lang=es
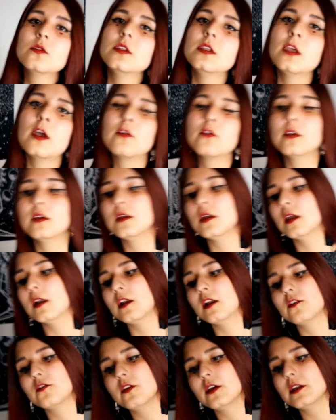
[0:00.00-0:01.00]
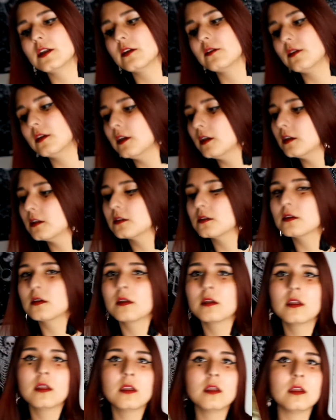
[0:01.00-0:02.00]
un día fui en la feria, vi esto
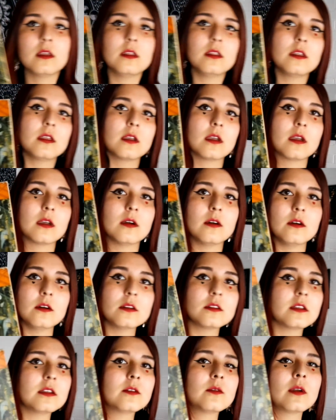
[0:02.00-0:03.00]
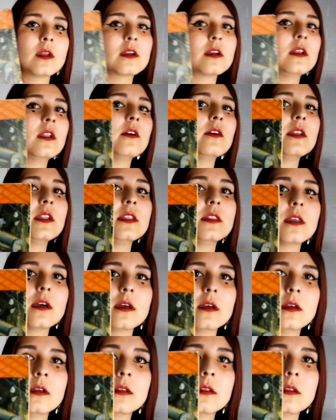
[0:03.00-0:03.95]
y dije, oh, tiene una calaverita.